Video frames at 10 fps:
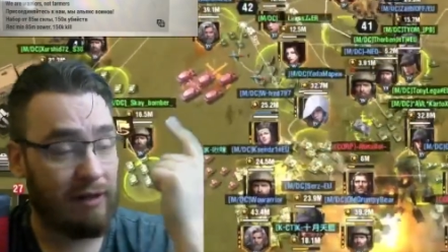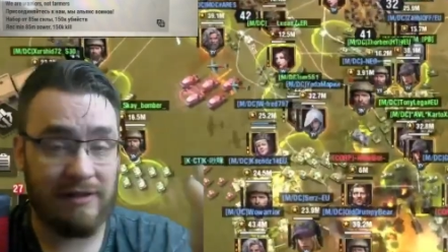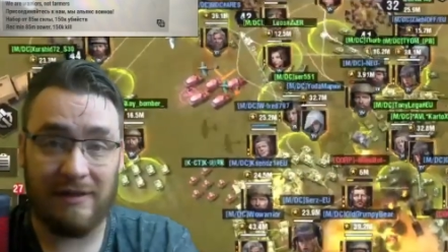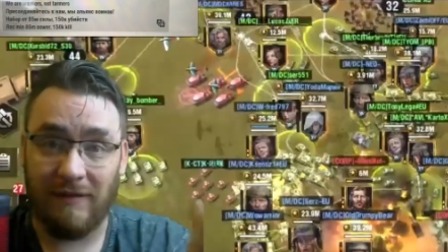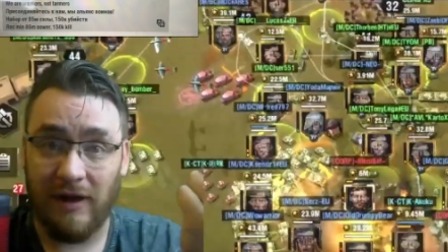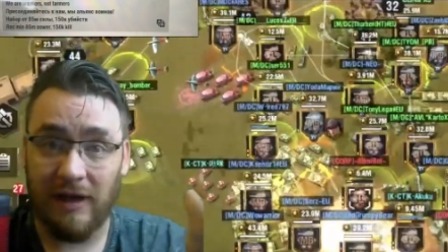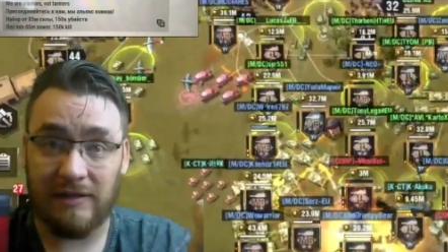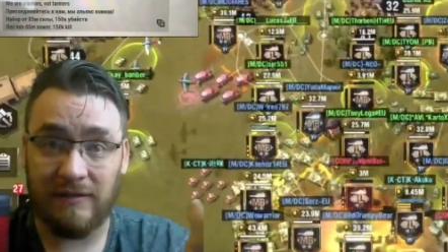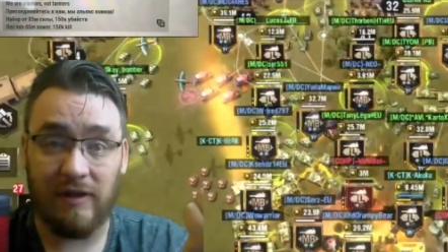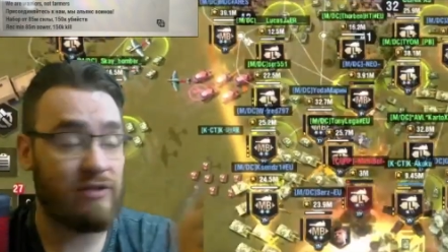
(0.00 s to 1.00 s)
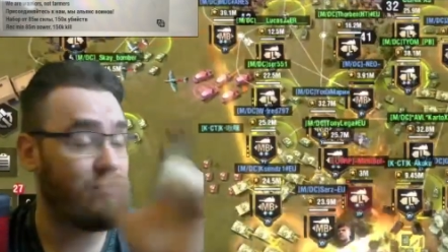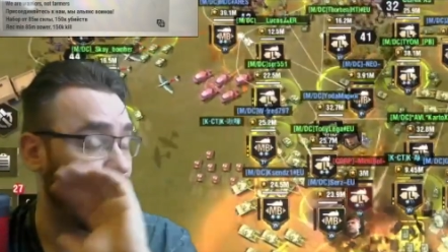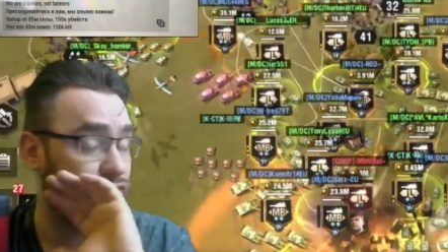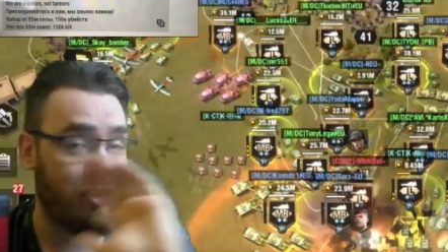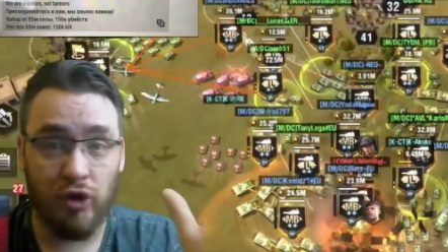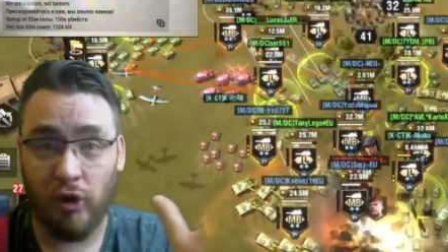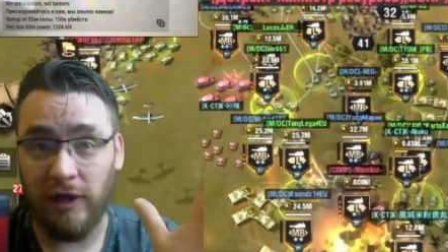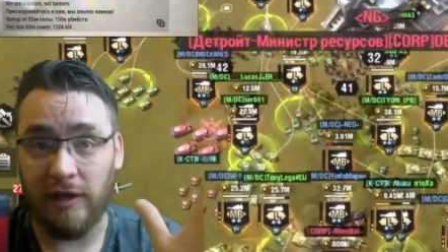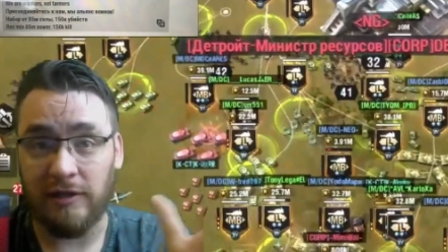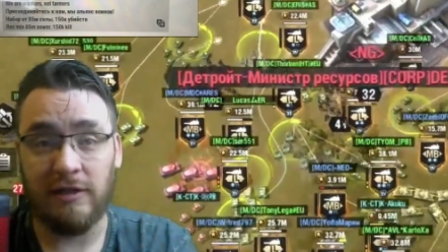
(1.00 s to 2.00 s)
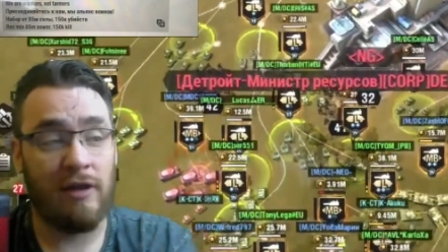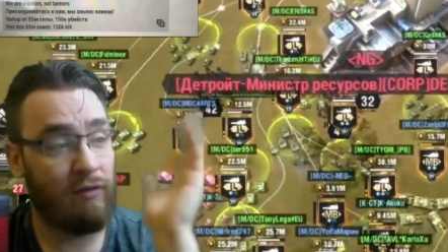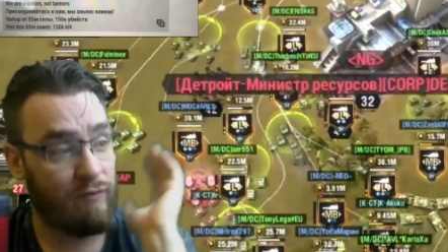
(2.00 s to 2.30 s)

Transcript: Голосовая связь, все есть.